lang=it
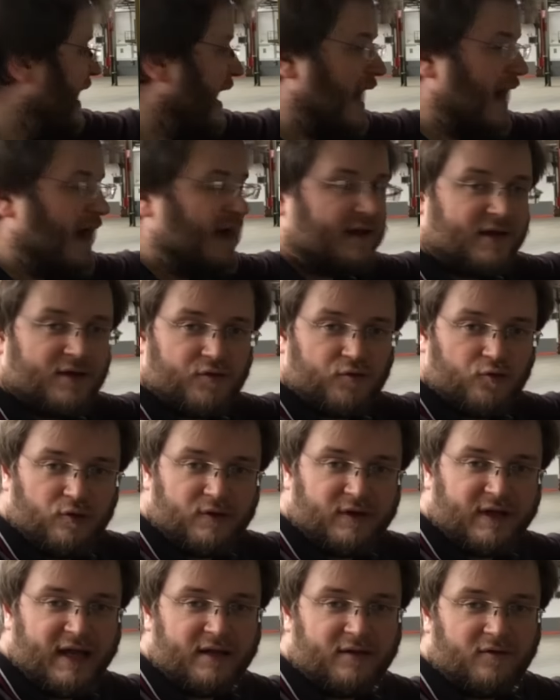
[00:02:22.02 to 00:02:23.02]
anche sul
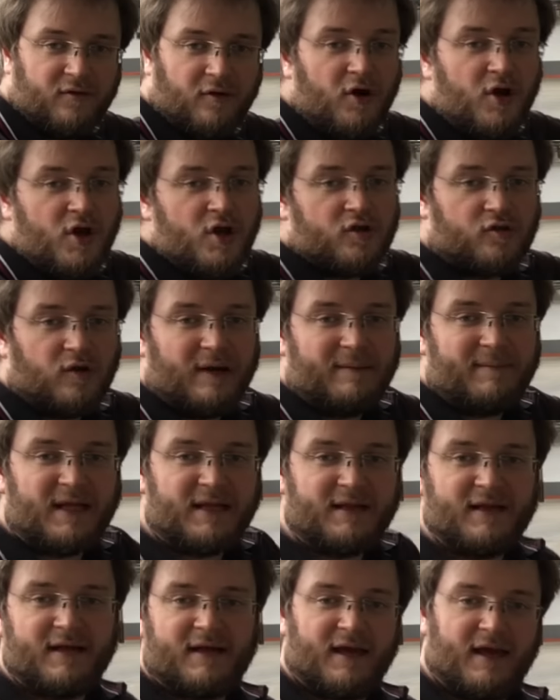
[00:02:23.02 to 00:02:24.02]
tetto,
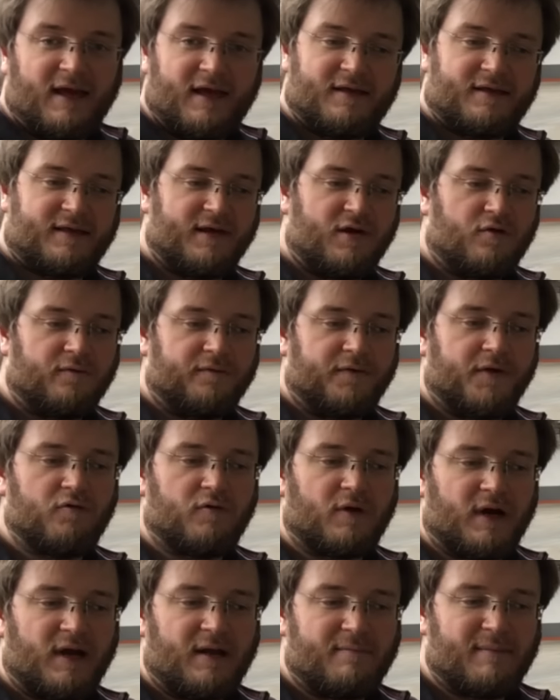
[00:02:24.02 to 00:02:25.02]
solamente che si
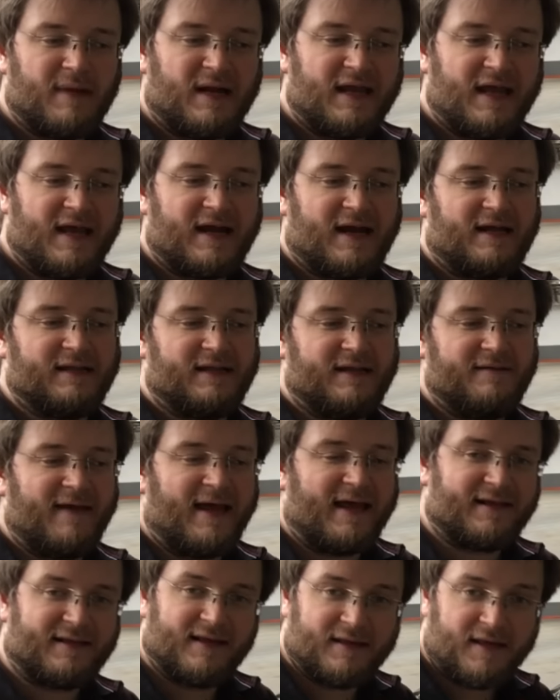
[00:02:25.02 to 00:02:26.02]
configurano in maniera
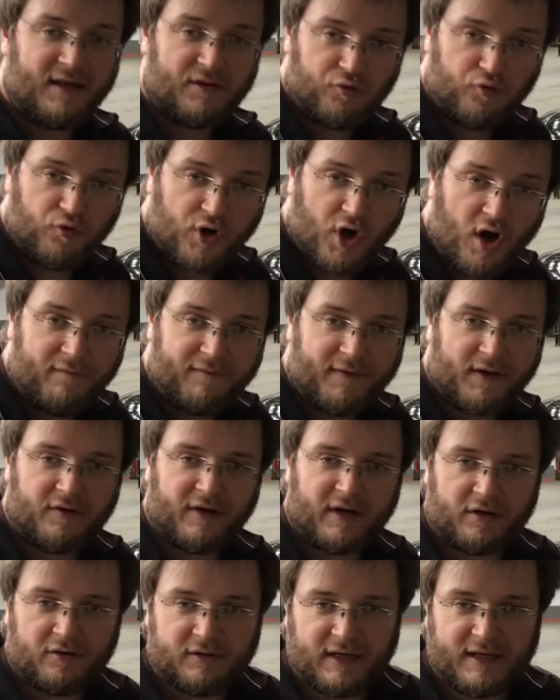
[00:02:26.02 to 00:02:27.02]
diversa. Se sul cofano
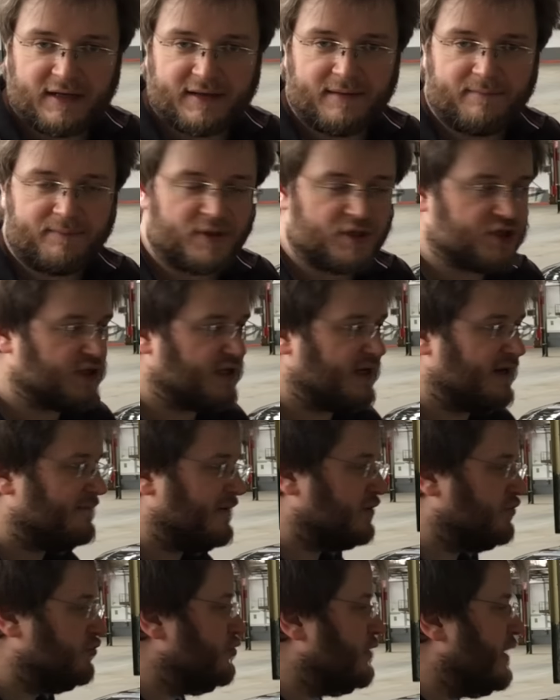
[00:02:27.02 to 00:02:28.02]
erano delle semplici
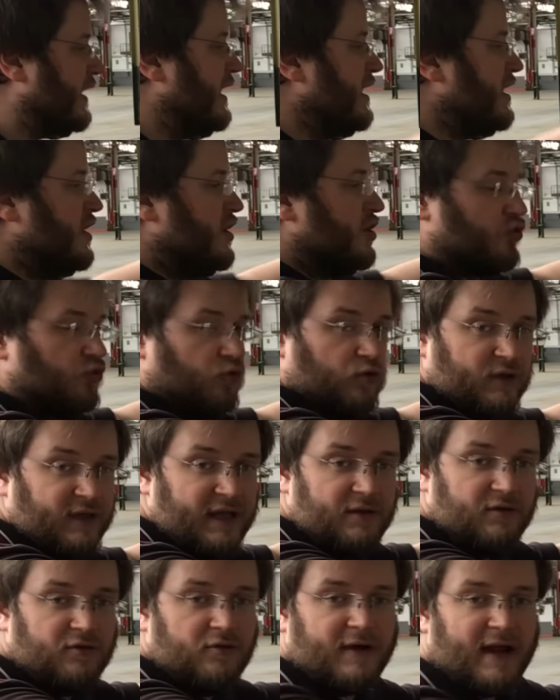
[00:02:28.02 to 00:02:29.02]
nervature, sul
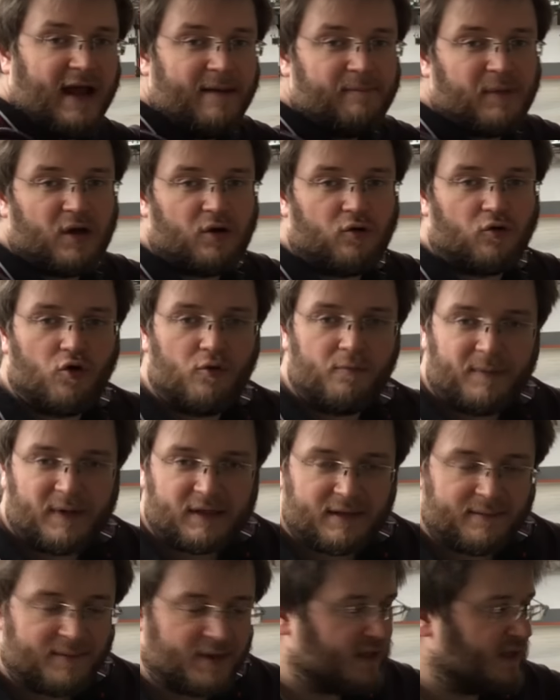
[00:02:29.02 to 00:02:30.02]
tetto cambiano
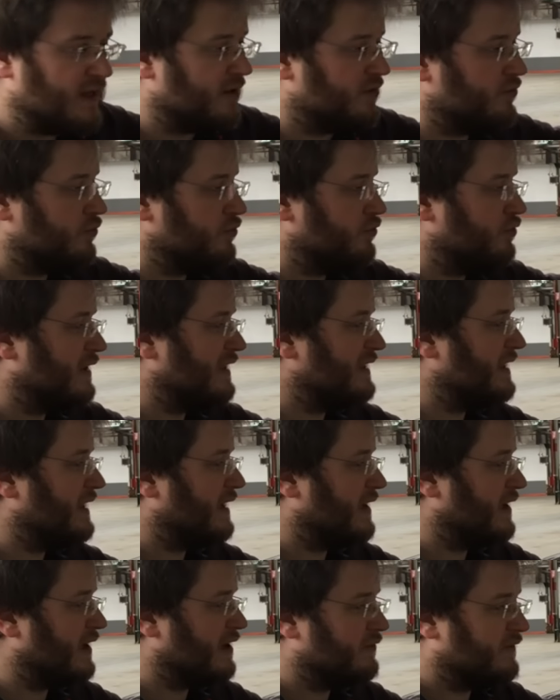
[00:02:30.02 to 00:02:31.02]
completamente la struttura della
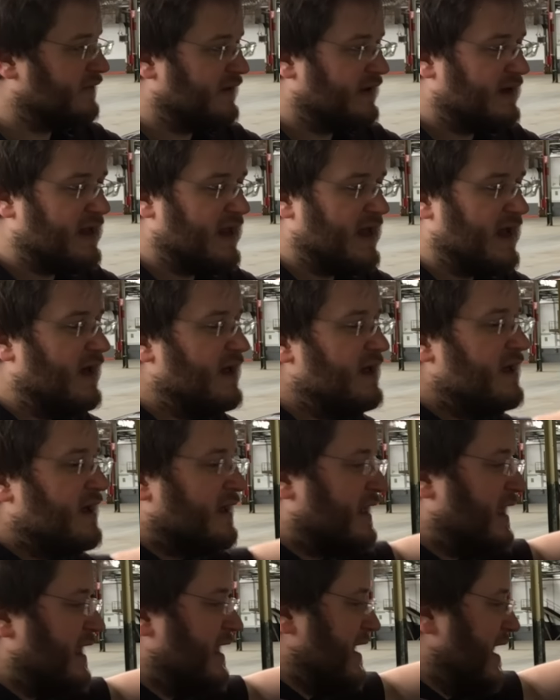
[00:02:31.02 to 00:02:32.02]
carrozzeria,
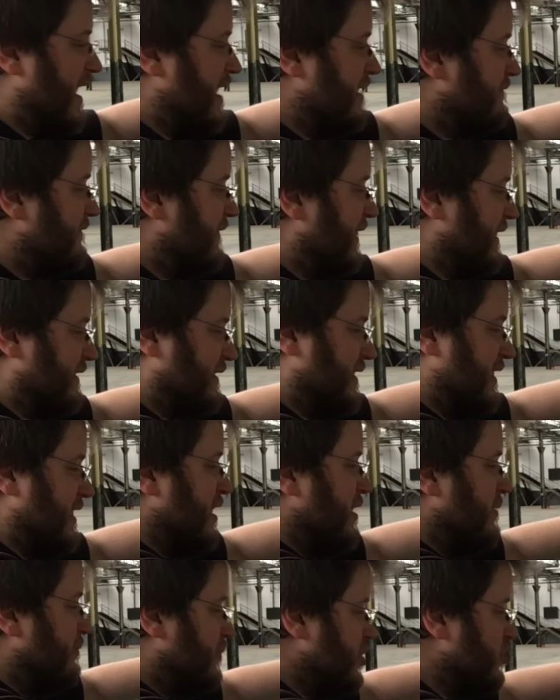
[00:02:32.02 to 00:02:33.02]
che è infatti
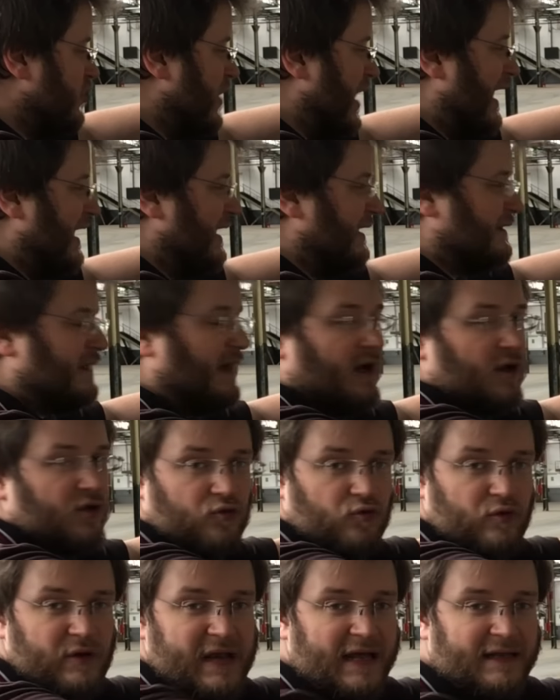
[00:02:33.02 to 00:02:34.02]
più alta
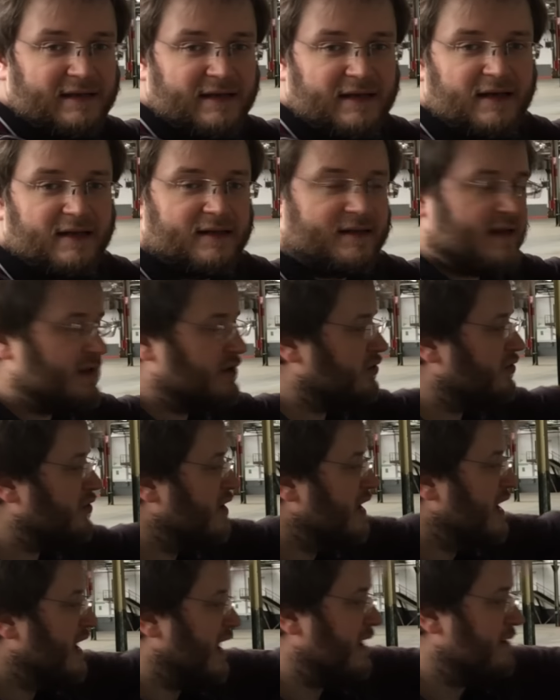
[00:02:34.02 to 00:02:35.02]
sui lati del tetto
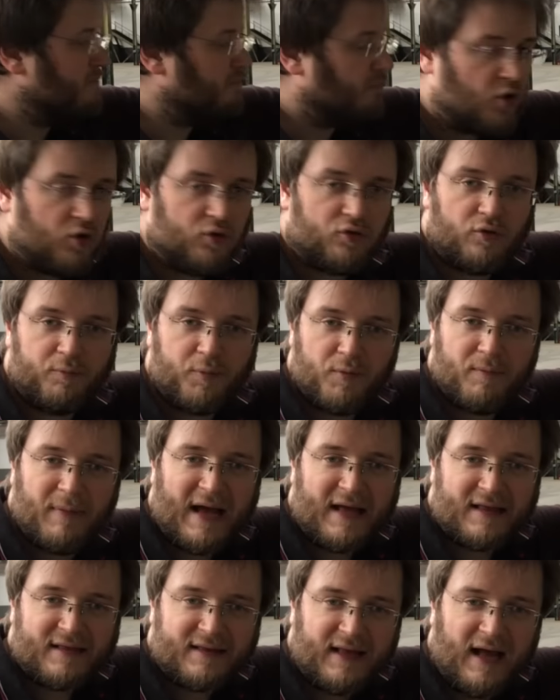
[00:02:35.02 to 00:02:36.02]
e molto più
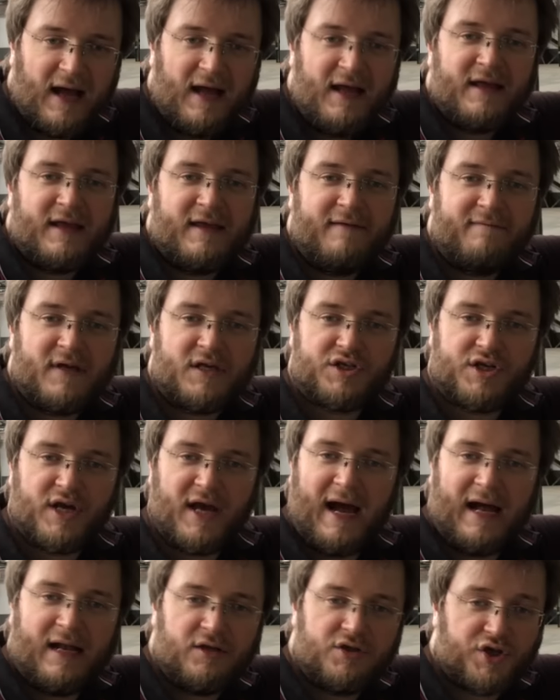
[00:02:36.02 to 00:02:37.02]
bassa invece
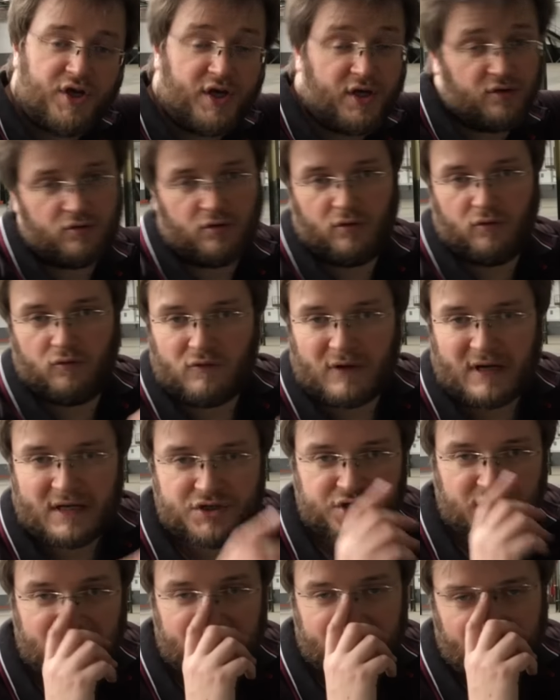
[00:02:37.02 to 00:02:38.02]
al centro. Una
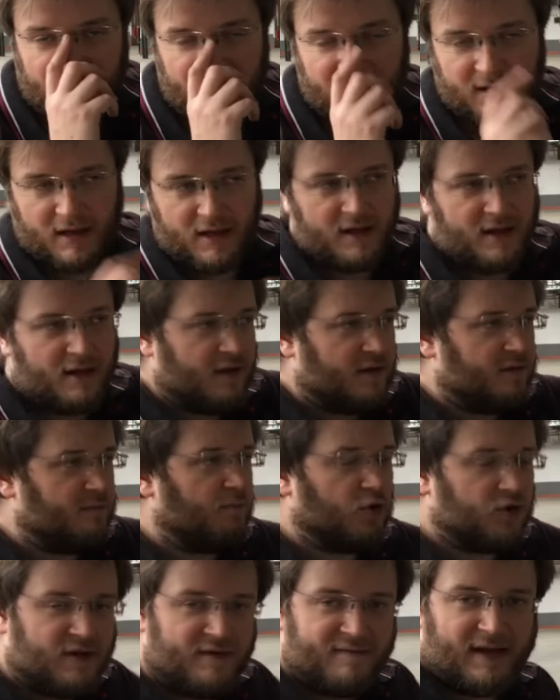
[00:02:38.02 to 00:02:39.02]
scelta
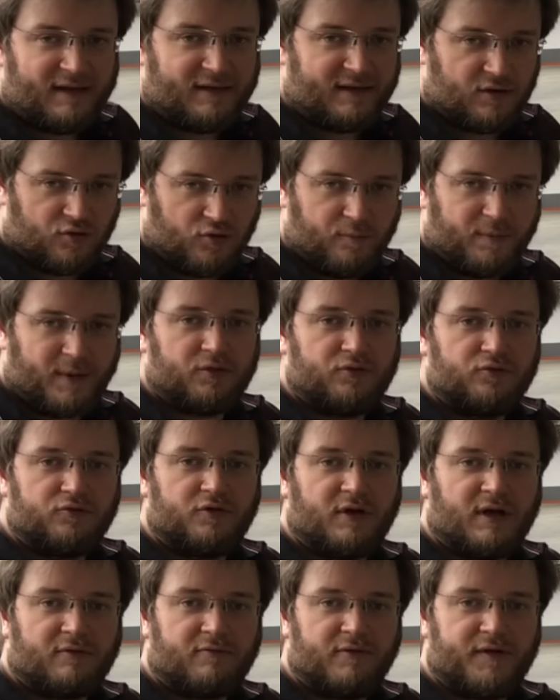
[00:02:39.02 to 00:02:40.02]
motivata
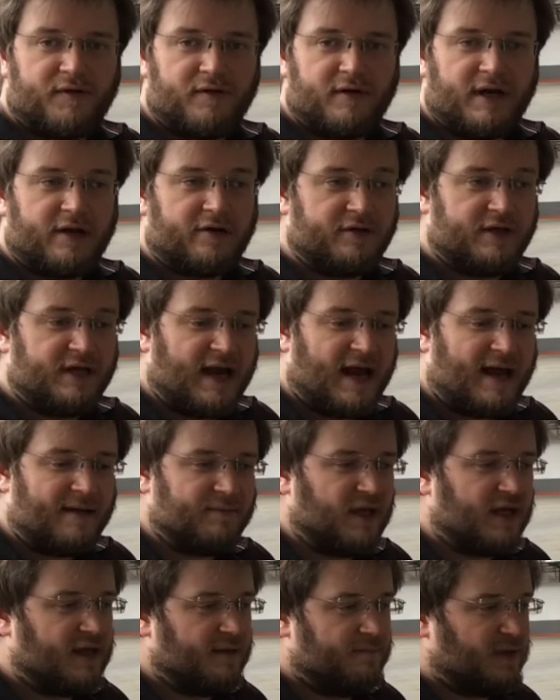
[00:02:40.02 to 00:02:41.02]
soprattutto da questioni
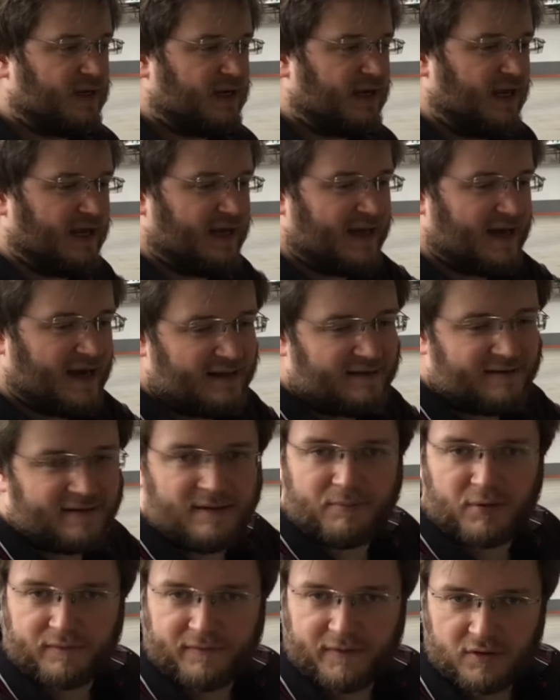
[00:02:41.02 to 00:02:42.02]
aerodinamiche perché grazie
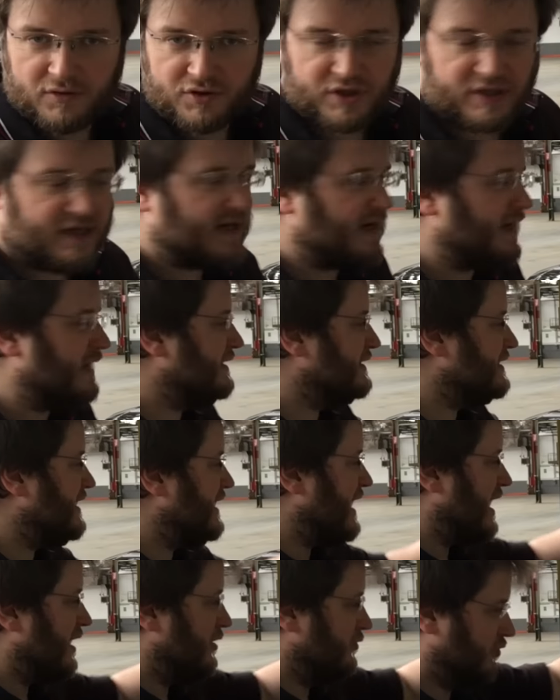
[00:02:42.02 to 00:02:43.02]
al profilo generale
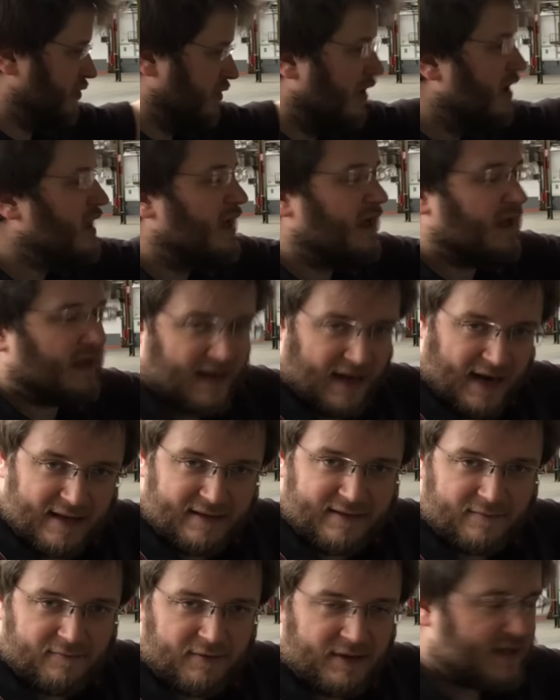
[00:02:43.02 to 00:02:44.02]
dell'auto,
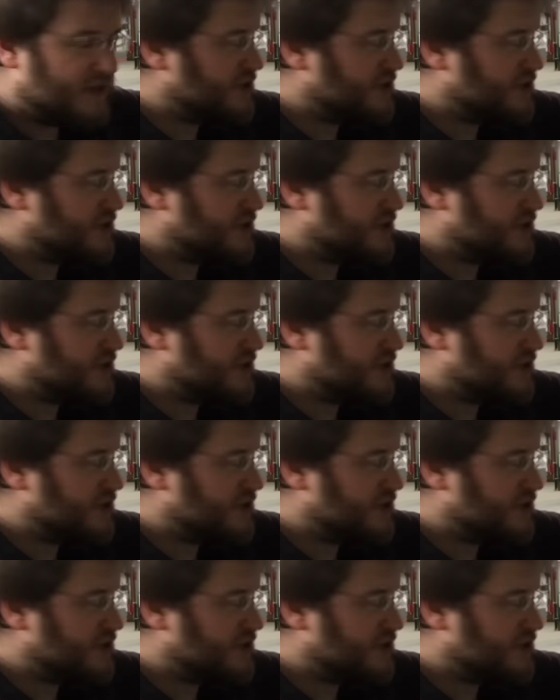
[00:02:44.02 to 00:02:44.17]
grazie a questa